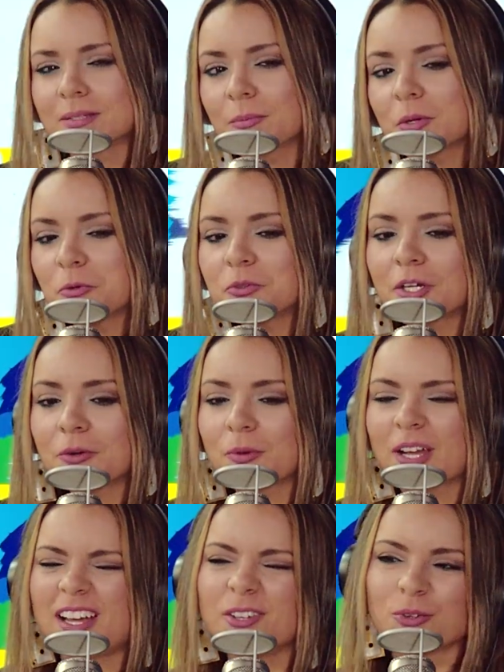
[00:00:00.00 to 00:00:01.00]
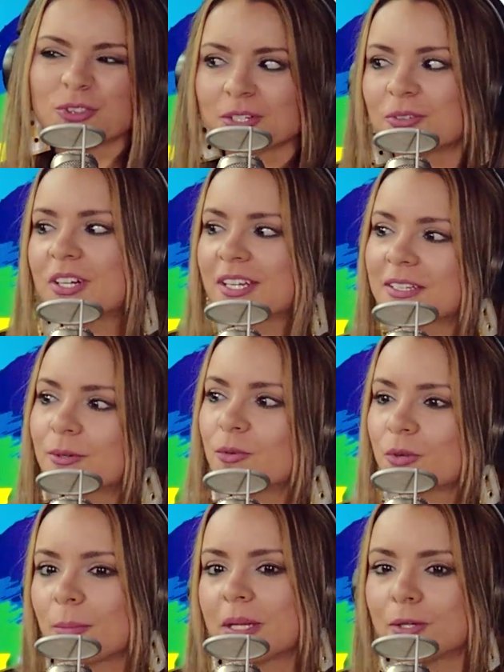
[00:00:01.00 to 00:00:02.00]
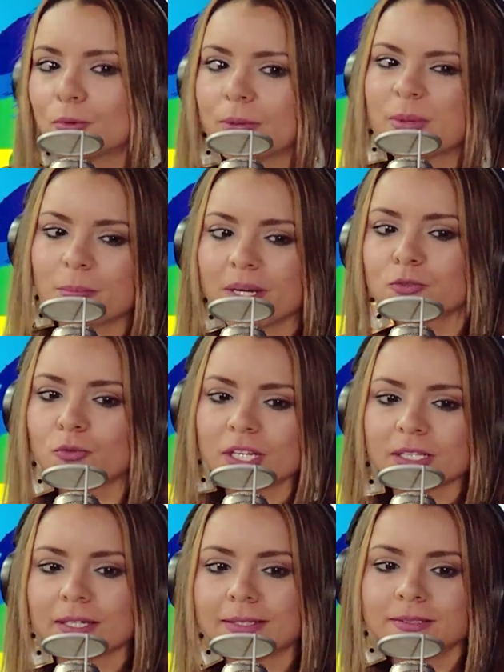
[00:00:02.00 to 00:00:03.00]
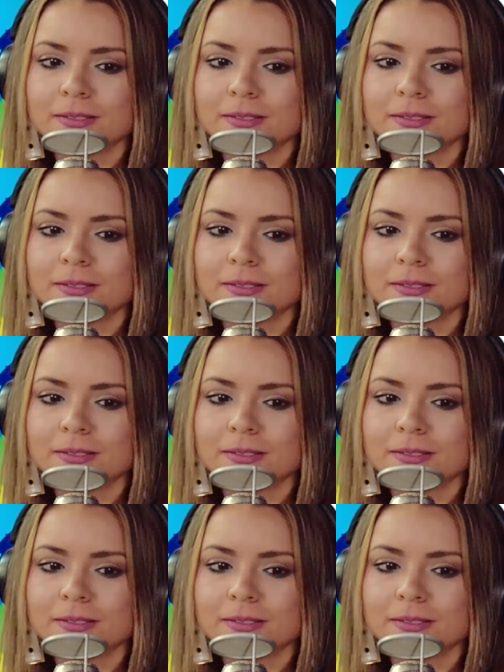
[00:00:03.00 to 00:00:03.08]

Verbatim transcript: me gusta como que, ay, hoy tengo ganas de ver una película bien basurita